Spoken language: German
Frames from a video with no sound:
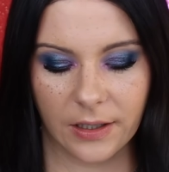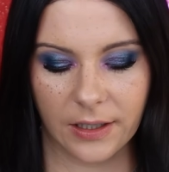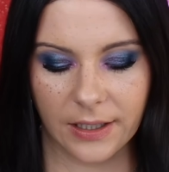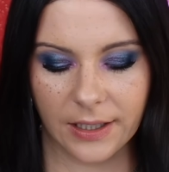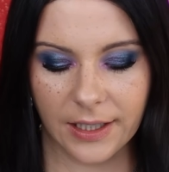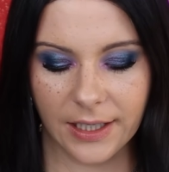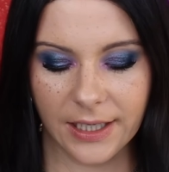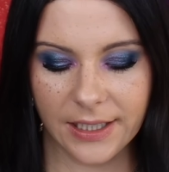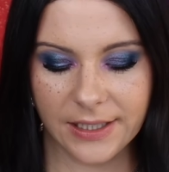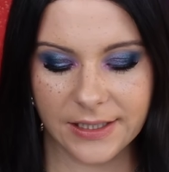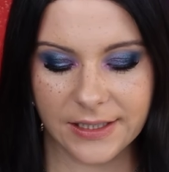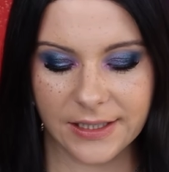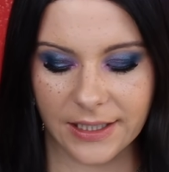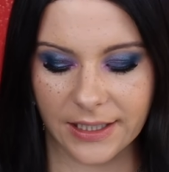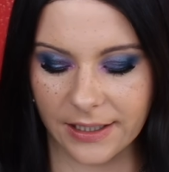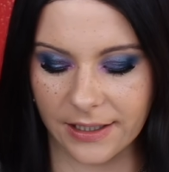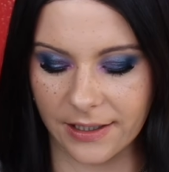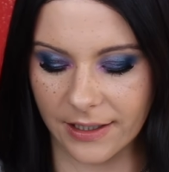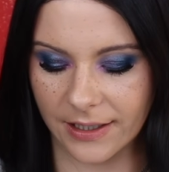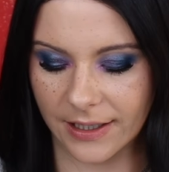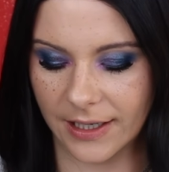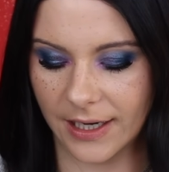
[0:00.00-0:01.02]

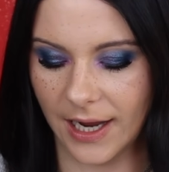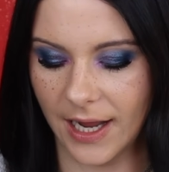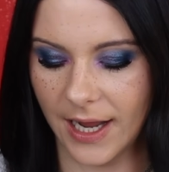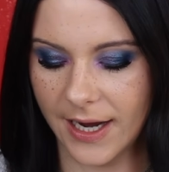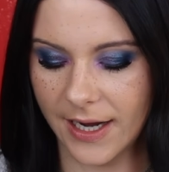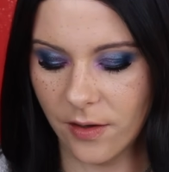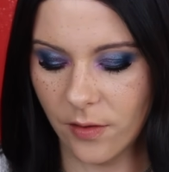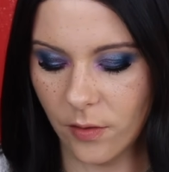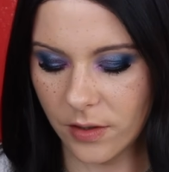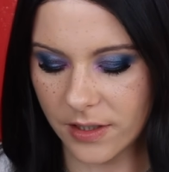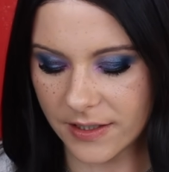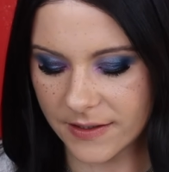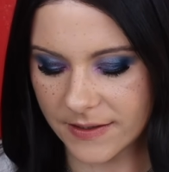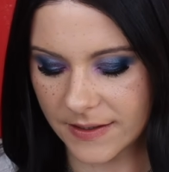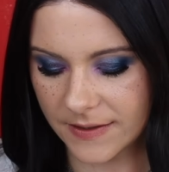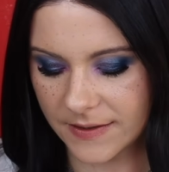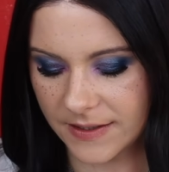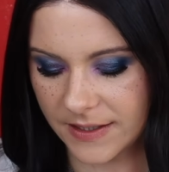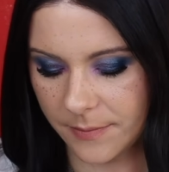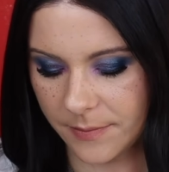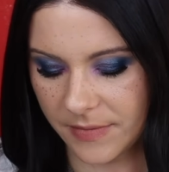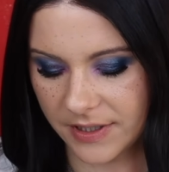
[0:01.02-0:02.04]
Richtig geil, dass
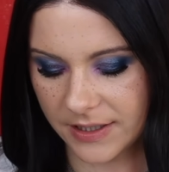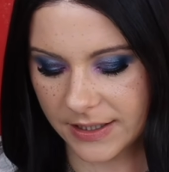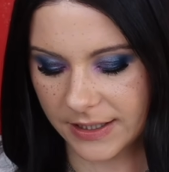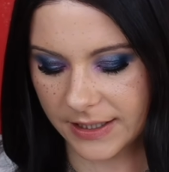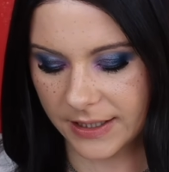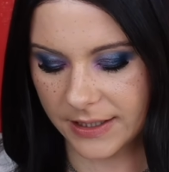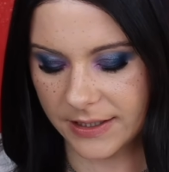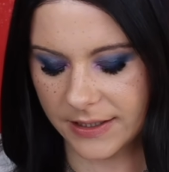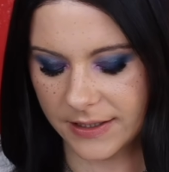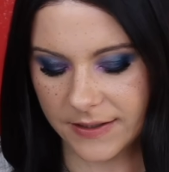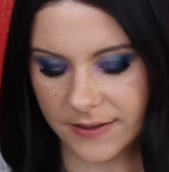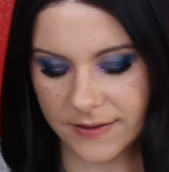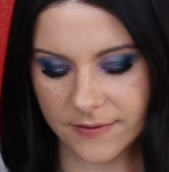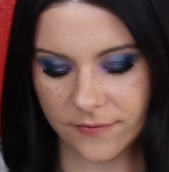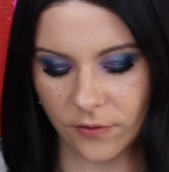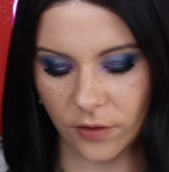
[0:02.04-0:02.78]
das hier mit drin ist.